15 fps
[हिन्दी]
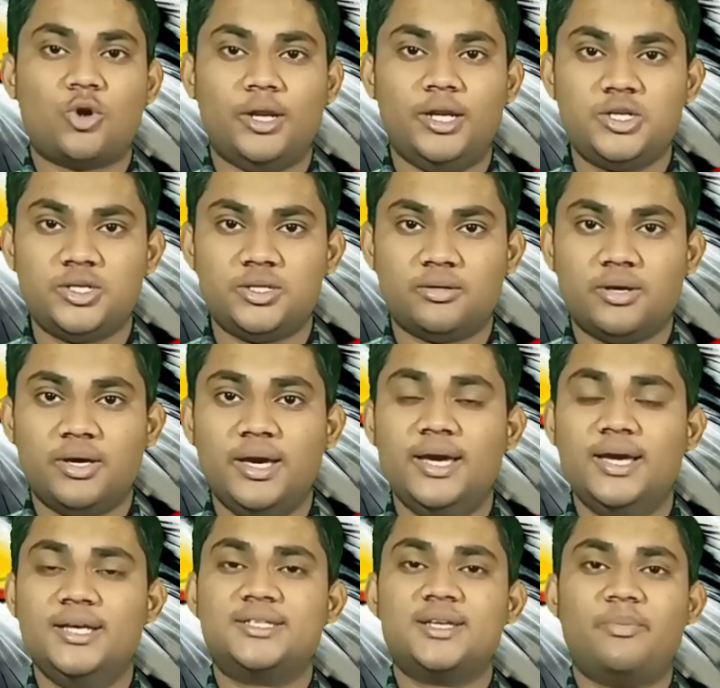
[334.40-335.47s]
इंस्टॉलेशन
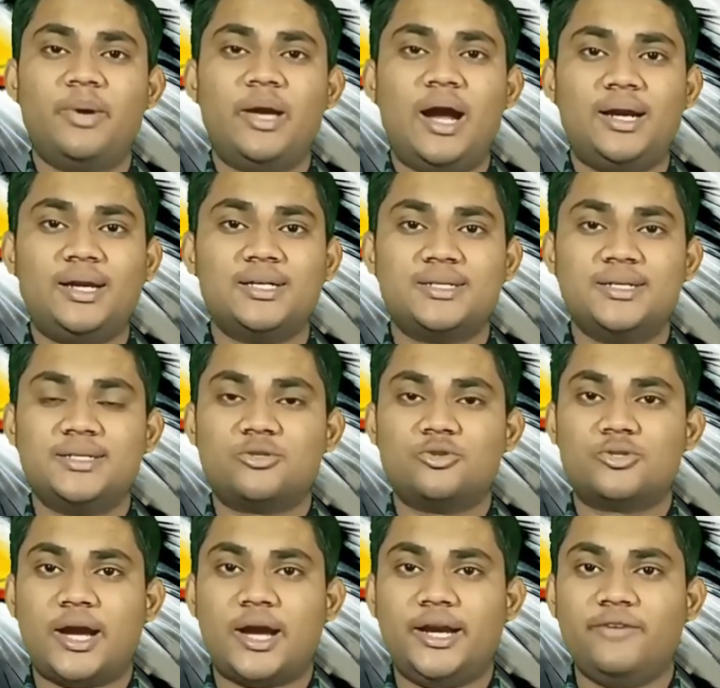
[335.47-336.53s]
इन सभी आर्टिस्ट ने
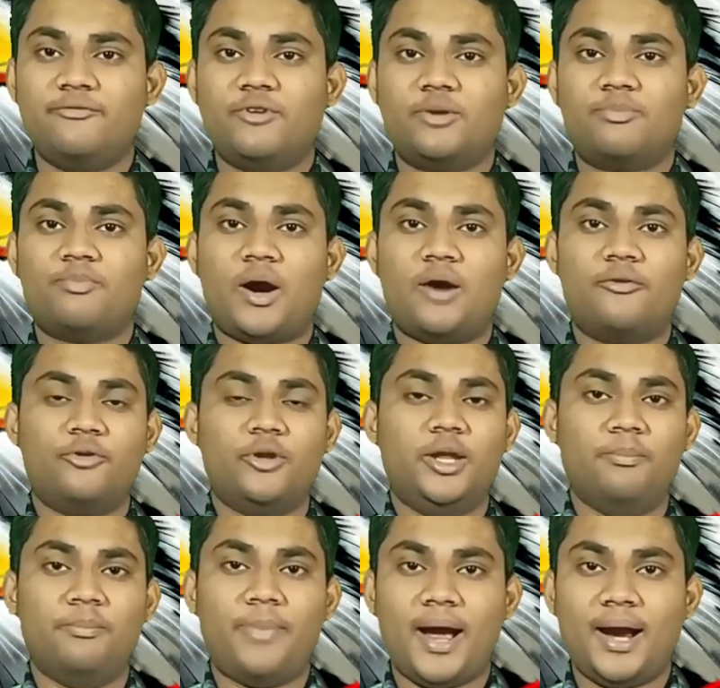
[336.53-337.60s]
सोसाइटी पर
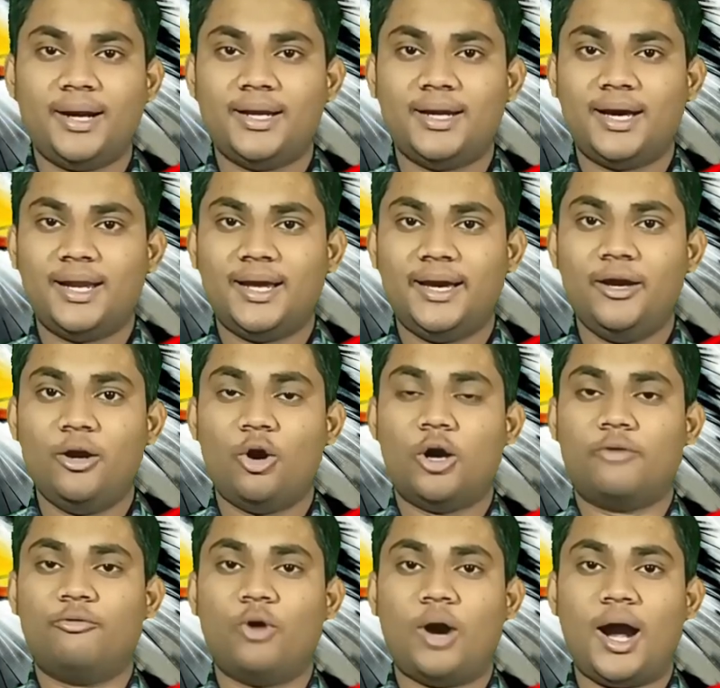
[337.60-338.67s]
पावरफुल इम्पैक्ट डाला है
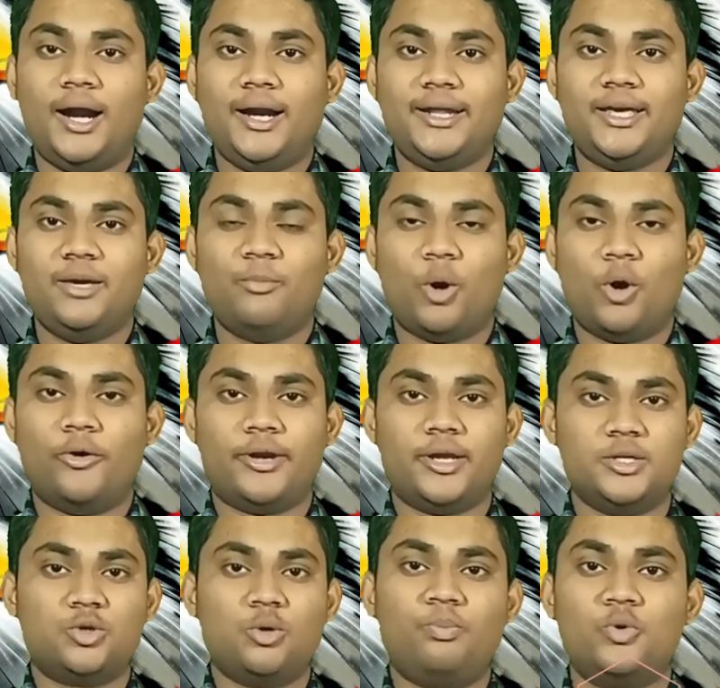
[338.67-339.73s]
और वो आर्ट की
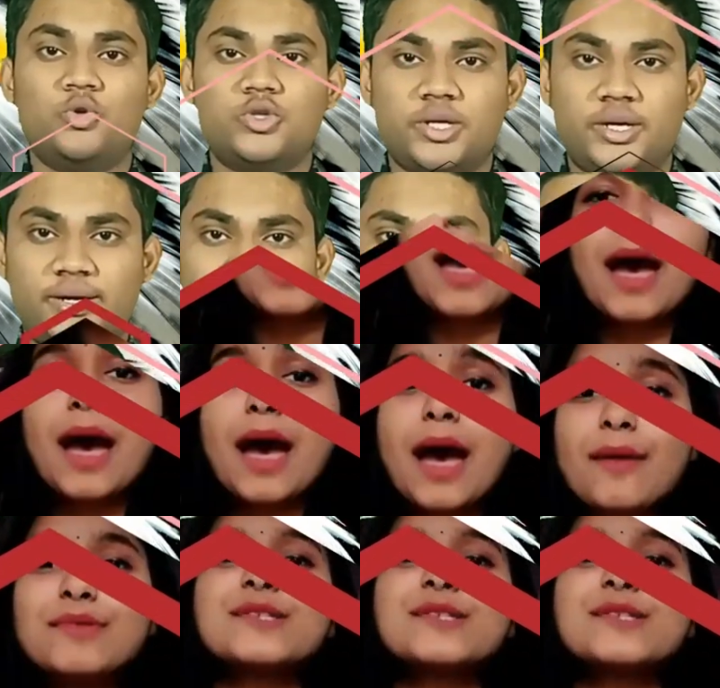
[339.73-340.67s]
बाउंड्रीज को पुश कर रहा है